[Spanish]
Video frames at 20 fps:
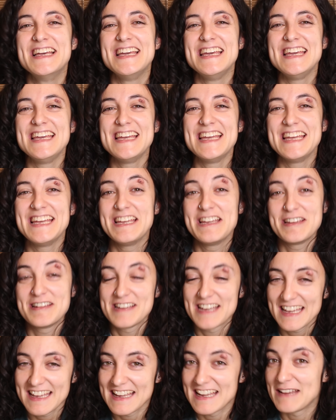y
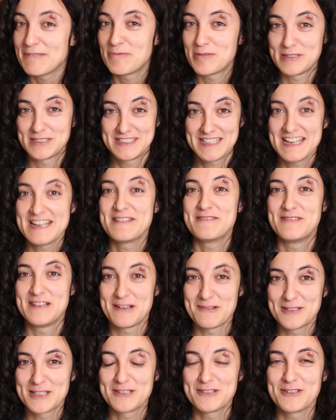eh, pues tienen un
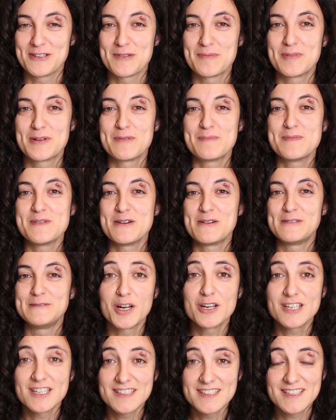laboratorio propio
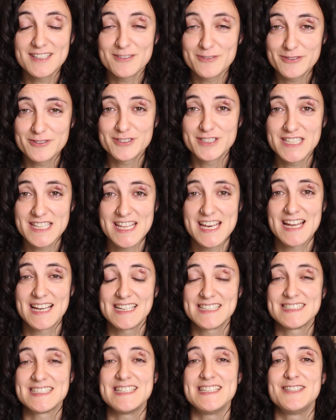porque tienen unos
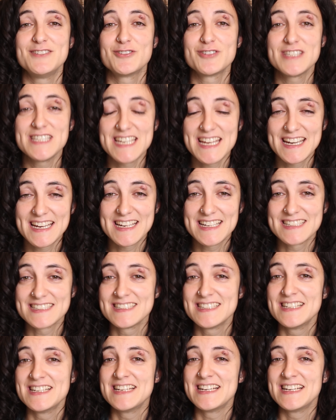ideales y no quieren